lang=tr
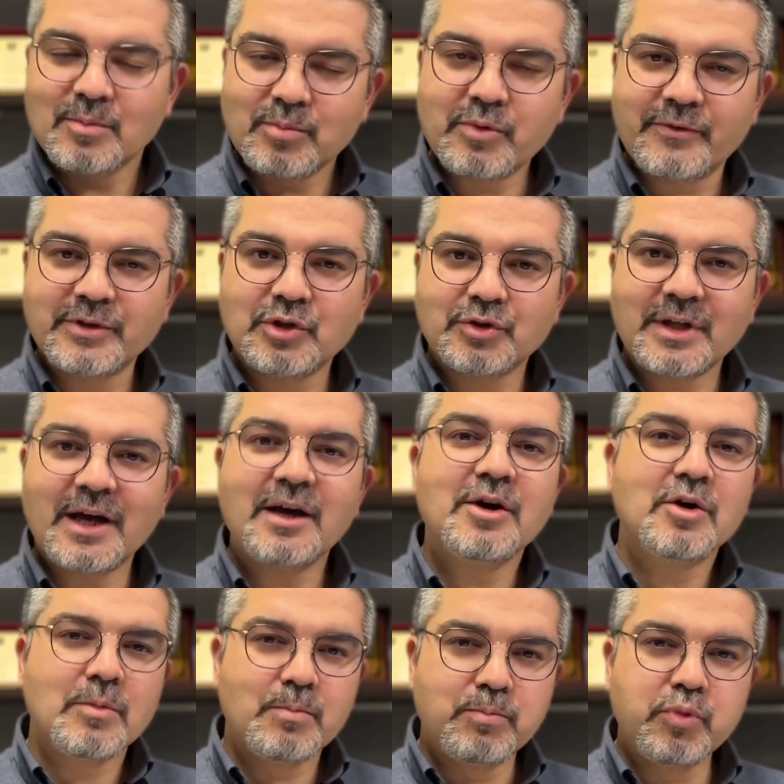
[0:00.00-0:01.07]
Bu videoda
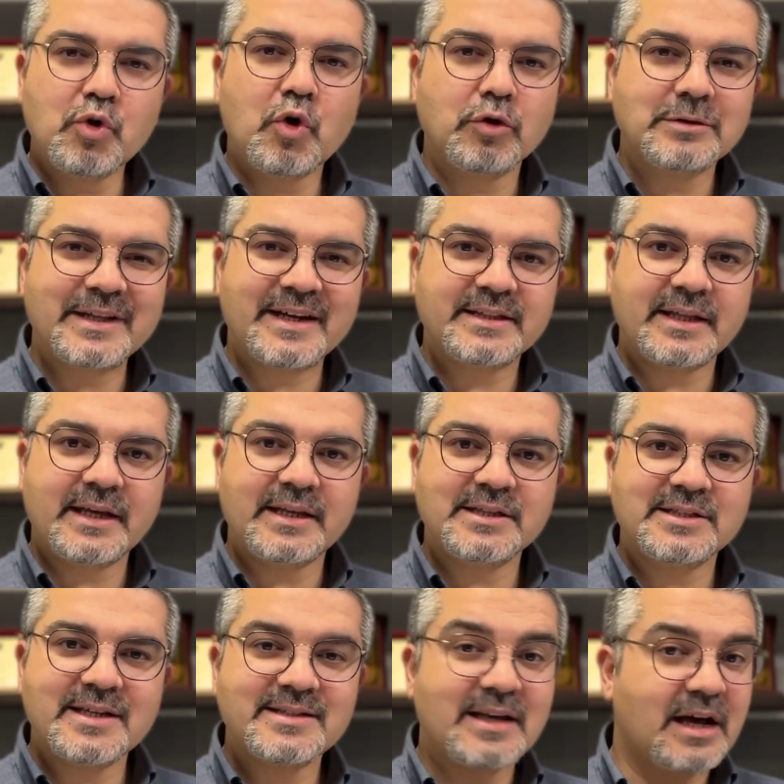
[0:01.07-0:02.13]
bu konulara
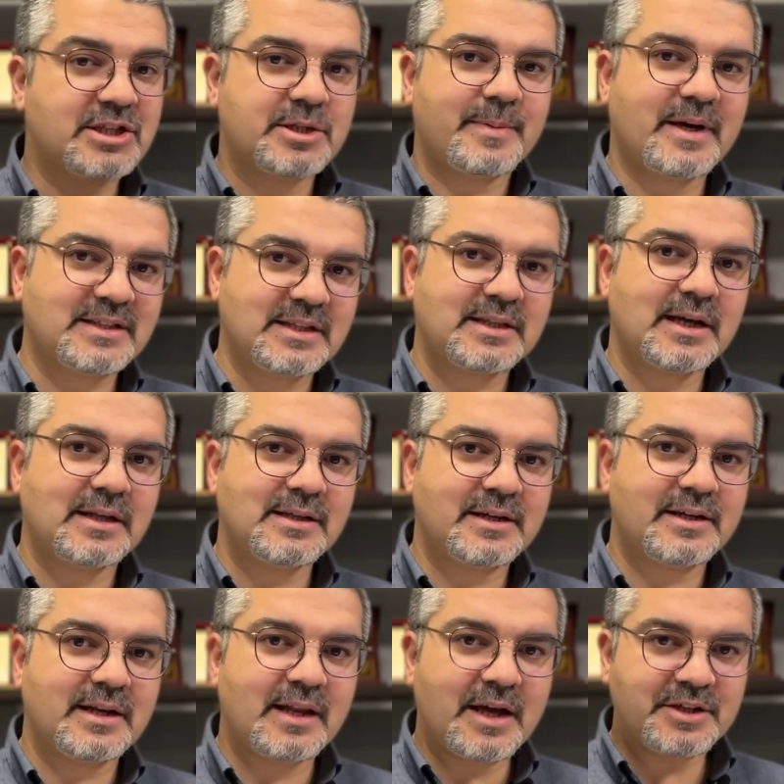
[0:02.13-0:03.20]
değineceğiz. Acaba
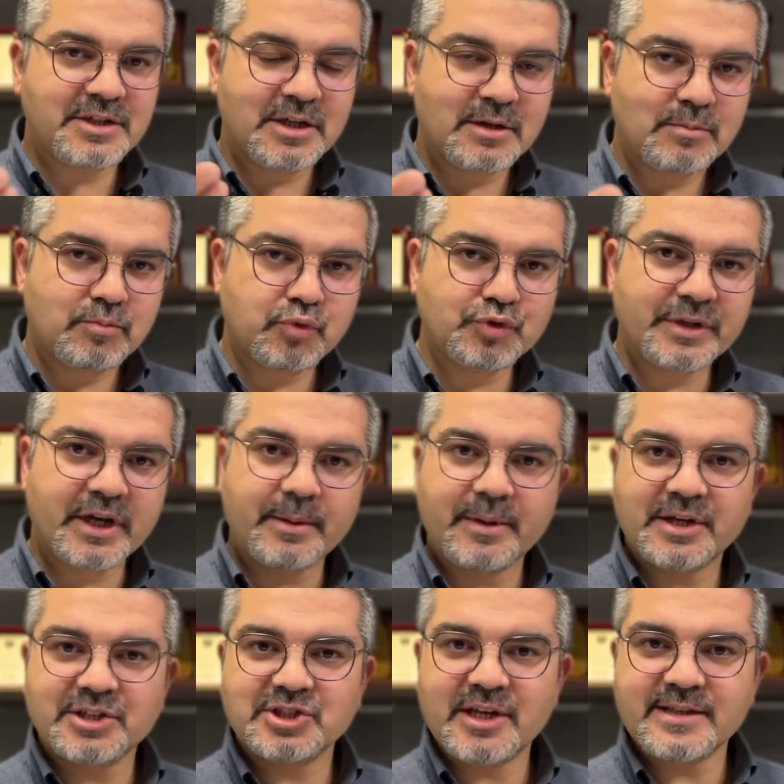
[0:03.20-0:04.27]
detayları neler? Bunlara
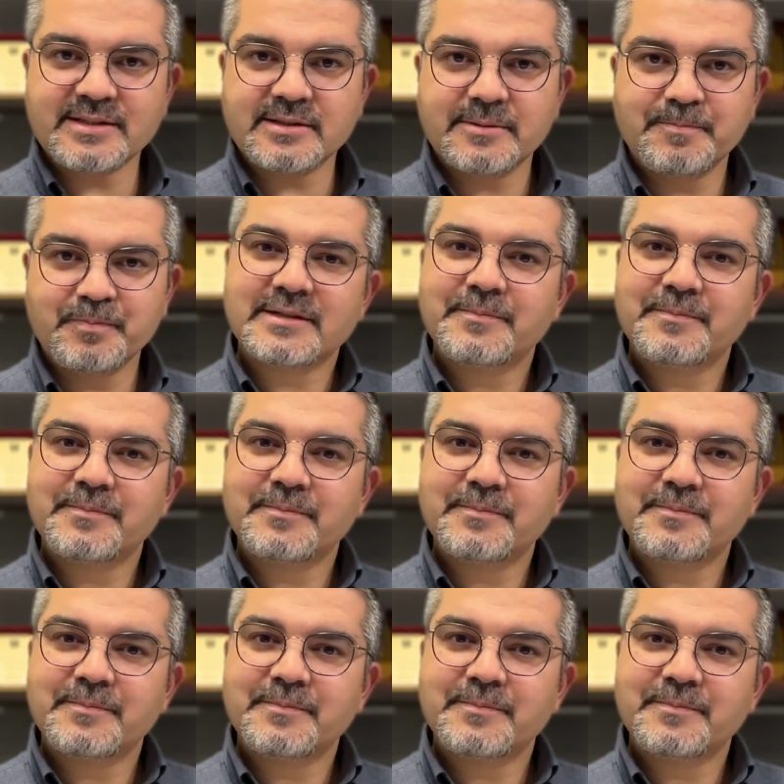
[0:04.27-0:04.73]
bakacağız.